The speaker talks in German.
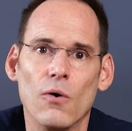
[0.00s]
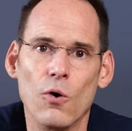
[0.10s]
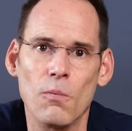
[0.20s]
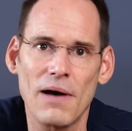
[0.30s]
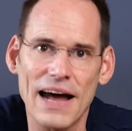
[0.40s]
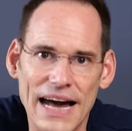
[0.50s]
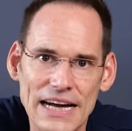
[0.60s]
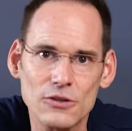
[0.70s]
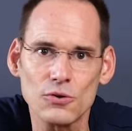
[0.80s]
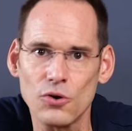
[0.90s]
um
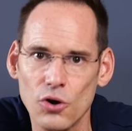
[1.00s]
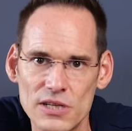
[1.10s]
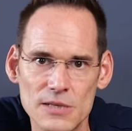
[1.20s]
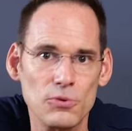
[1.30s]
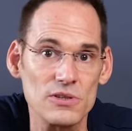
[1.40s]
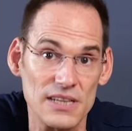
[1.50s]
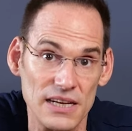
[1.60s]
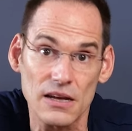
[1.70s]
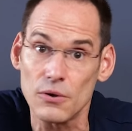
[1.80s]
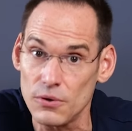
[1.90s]

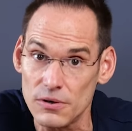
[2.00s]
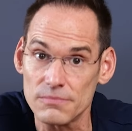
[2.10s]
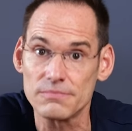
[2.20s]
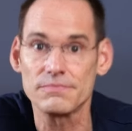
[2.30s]
98% erhöht.